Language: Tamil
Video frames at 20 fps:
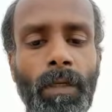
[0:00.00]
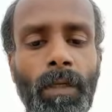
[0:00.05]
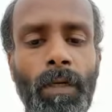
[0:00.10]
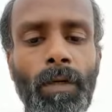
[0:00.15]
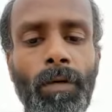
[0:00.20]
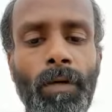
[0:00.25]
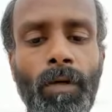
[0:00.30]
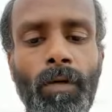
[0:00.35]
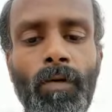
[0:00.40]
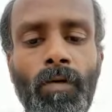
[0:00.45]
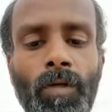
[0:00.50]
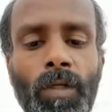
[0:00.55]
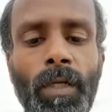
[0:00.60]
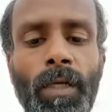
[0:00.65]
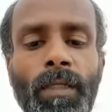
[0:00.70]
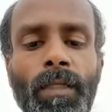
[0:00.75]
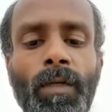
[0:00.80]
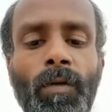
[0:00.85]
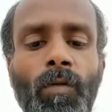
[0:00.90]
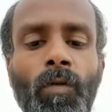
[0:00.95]
அவர்கள்
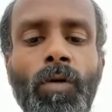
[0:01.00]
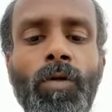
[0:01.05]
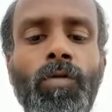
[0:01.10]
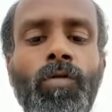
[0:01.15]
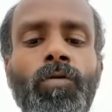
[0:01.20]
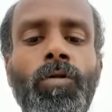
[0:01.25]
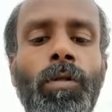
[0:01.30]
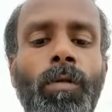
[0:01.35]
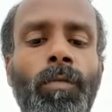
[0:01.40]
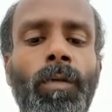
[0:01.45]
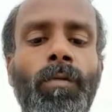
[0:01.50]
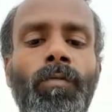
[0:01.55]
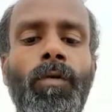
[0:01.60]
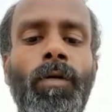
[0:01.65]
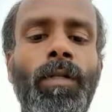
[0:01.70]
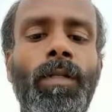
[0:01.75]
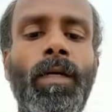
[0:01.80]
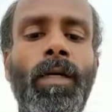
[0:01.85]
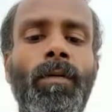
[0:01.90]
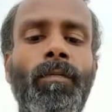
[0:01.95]
கூறிய அந்த உள் சுத்தம்
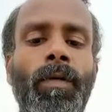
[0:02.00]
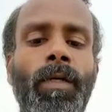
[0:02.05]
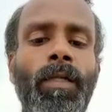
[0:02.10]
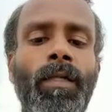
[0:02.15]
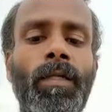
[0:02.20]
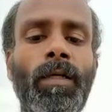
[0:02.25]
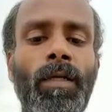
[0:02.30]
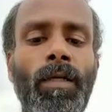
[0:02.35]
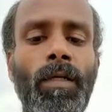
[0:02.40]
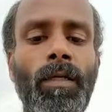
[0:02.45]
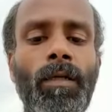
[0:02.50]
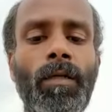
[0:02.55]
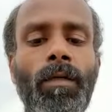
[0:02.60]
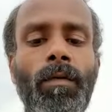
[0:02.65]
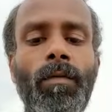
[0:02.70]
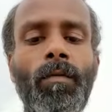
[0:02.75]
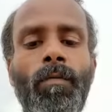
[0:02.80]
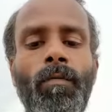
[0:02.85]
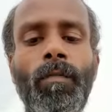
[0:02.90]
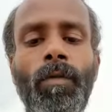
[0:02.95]
என்பதுதான் மனிதனுக்கு
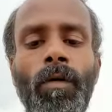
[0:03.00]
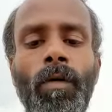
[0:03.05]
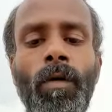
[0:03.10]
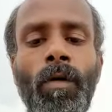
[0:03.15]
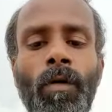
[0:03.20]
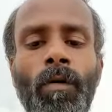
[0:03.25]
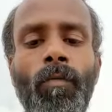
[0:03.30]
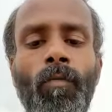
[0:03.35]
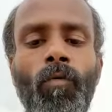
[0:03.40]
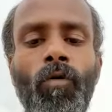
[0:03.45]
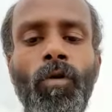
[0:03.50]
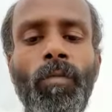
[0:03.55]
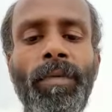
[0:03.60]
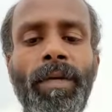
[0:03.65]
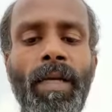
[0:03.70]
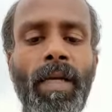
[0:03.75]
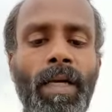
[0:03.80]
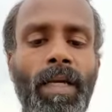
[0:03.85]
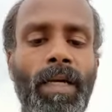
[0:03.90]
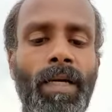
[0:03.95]

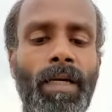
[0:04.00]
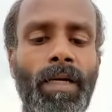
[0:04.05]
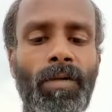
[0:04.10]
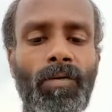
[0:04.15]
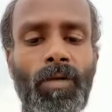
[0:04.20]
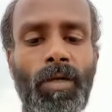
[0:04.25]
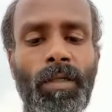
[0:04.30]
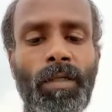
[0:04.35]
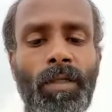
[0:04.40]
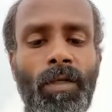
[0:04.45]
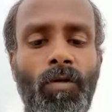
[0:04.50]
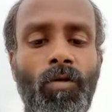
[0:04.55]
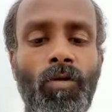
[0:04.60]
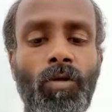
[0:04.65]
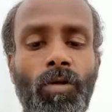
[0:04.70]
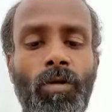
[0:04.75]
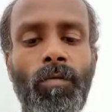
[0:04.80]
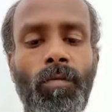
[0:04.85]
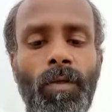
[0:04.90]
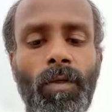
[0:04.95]
முழுமையான ஆரோக்கியத்தை
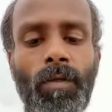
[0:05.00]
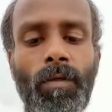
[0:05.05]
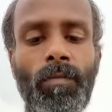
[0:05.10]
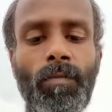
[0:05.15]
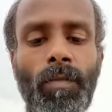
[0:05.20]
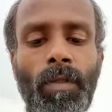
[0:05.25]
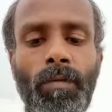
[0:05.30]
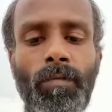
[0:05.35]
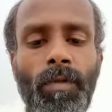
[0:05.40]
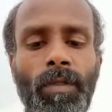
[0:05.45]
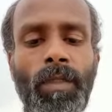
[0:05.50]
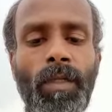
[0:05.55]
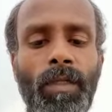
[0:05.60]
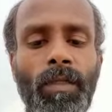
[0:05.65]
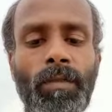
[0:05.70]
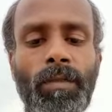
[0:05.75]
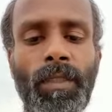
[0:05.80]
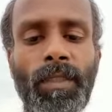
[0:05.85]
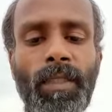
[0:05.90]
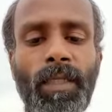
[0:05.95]
கொடுக்கும் என்னும் என்பதில்
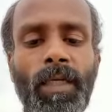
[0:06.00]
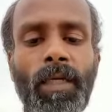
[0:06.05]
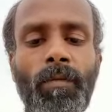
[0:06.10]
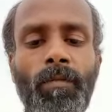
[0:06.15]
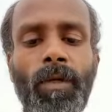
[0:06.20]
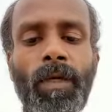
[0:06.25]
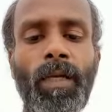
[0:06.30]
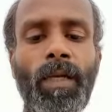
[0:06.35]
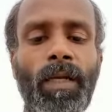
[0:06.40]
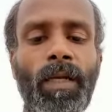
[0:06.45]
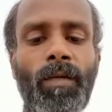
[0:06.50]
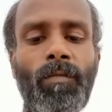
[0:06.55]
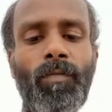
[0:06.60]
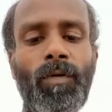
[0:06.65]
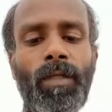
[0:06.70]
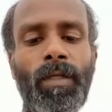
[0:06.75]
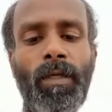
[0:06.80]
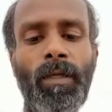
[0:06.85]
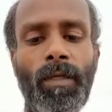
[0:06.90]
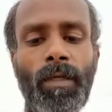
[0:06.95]
சந்தேகமே இல்லை
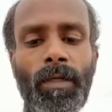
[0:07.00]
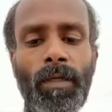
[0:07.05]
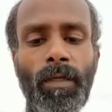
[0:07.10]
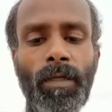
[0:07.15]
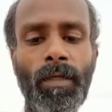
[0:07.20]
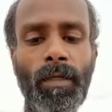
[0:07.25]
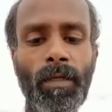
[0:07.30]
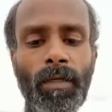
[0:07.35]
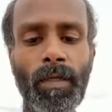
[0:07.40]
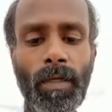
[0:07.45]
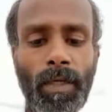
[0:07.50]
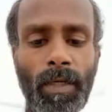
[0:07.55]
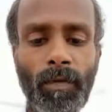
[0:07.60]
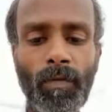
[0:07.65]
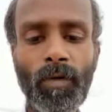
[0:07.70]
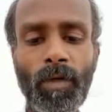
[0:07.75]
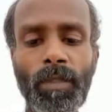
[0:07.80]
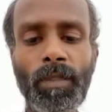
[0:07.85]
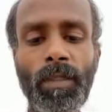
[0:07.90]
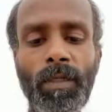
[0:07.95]
என்பதை நான்
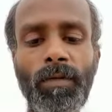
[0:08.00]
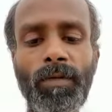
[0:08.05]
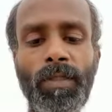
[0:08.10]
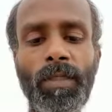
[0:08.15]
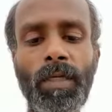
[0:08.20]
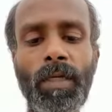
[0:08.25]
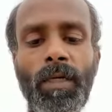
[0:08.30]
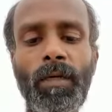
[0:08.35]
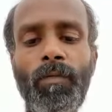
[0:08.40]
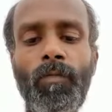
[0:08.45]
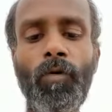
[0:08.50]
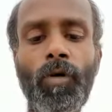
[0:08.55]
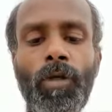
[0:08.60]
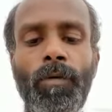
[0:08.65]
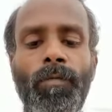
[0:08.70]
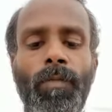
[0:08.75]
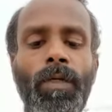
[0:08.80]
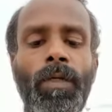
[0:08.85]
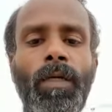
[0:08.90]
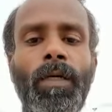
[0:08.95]
உணர்ந்த விஷயங்கள்
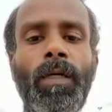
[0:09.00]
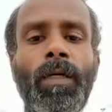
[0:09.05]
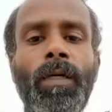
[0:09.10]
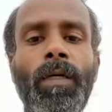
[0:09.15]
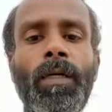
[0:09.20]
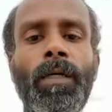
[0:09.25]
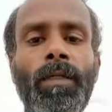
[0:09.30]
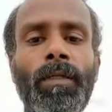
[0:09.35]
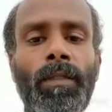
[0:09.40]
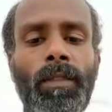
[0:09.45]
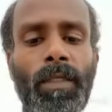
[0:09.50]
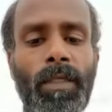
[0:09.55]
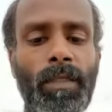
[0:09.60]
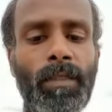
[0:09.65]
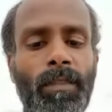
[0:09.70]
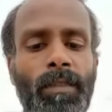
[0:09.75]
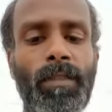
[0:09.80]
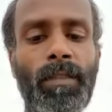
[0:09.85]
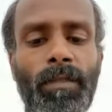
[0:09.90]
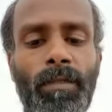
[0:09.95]
மூலம்
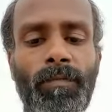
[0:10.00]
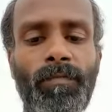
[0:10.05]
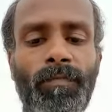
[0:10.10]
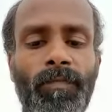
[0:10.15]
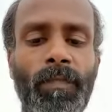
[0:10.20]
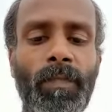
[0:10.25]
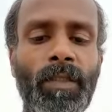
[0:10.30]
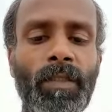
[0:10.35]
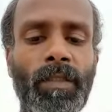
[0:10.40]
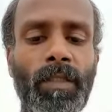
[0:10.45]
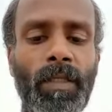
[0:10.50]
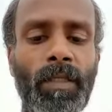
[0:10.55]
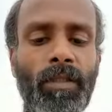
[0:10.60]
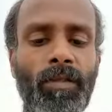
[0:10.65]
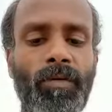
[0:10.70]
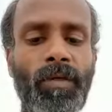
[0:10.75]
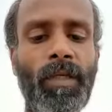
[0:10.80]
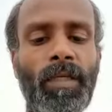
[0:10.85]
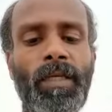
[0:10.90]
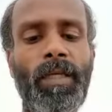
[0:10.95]
தெரிந்து
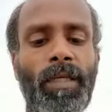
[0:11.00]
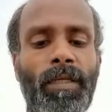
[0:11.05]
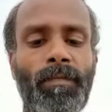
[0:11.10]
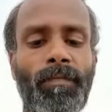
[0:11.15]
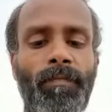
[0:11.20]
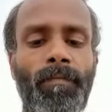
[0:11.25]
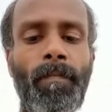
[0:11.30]
தெரிந்து வருகிறேன்